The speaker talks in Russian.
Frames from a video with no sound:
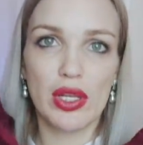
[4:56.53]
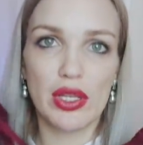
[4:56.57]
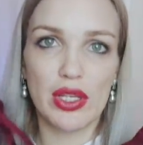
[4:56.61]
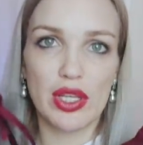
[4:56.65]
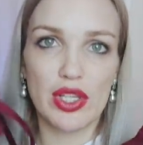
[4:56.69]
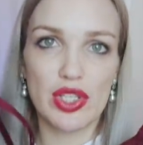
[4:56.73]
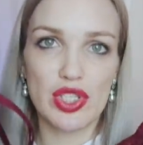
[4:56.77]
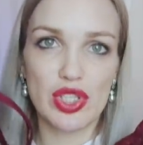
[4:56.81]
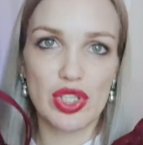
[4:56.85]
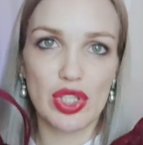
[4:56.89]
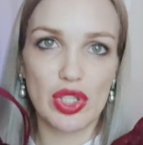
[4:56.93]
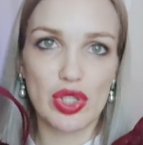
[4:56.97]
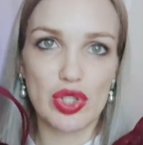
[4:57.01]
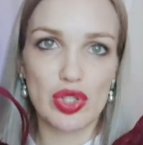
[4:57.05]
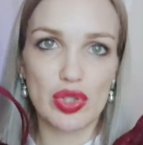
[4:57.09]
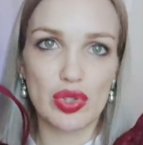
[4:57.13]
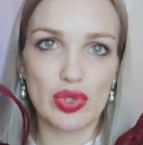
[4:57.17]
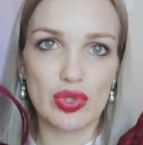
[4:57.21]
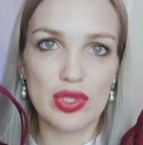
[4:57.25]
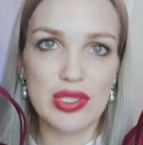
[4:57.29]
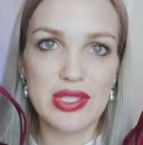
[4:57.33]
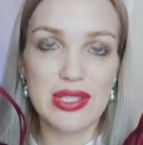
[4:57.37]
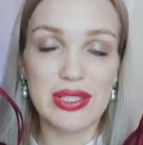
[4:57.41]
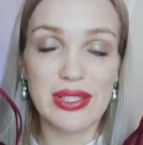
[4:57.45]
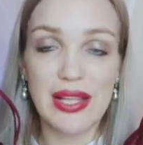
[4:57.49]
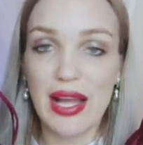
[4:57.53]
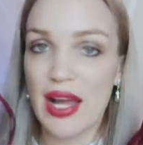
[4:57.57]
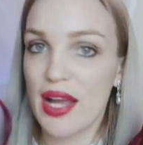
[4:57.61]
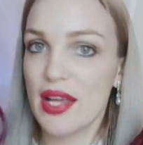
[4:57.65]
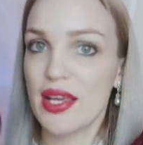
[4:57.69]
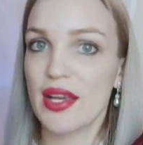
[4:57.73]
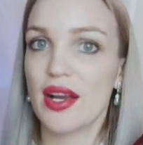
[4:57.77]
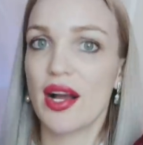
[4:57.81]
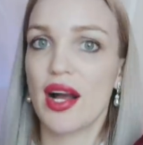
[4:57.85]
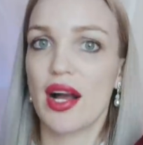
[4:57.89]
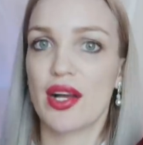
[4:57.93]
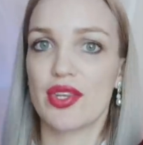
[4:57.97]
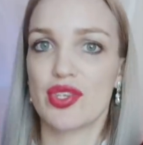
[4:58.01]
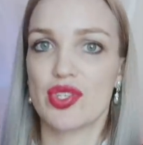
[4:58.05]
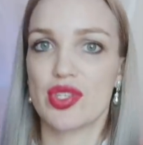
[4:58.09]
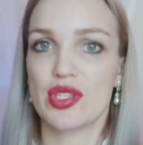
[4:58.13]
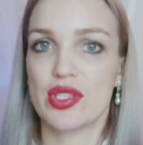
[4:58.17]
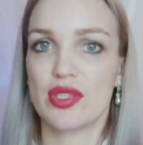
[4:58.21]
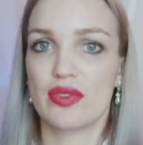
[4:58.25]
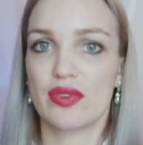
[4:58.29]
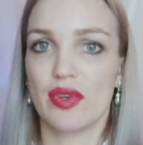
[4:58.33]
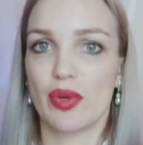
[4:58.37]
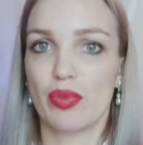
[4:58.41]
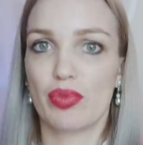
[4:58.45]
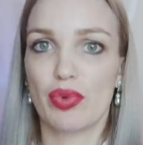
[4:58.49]
Я считаю, что цена и
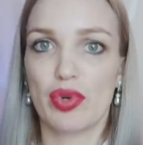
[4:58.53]
качество